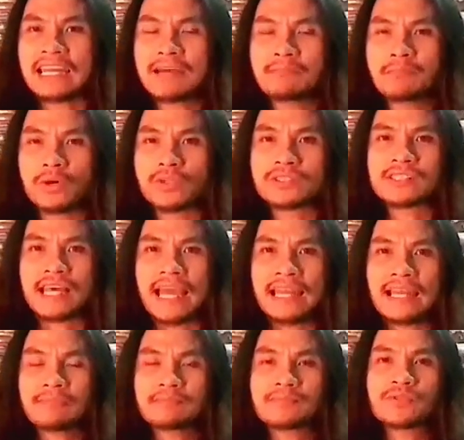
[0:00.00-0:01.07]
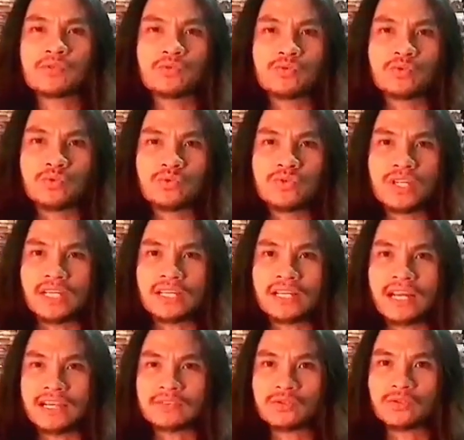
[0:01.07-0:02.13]
การรับบทสายลับ
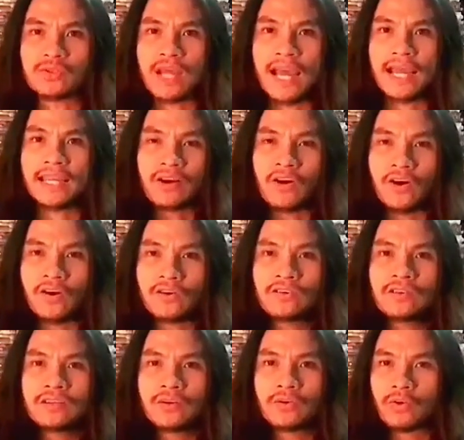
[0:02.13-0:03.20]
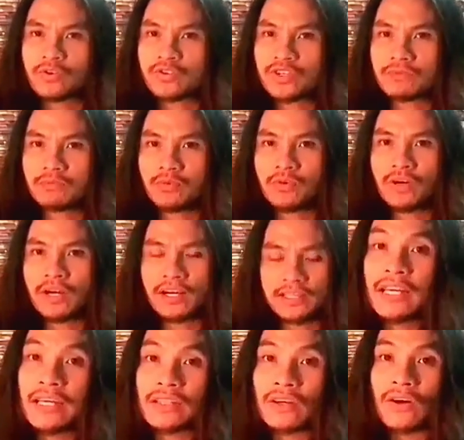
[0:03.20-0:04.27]
007 ครั้งสุดท้ายของโรเจอร์ มัว
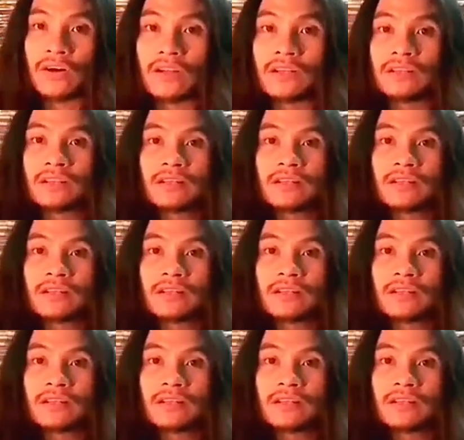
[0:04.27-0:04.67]
ในตอน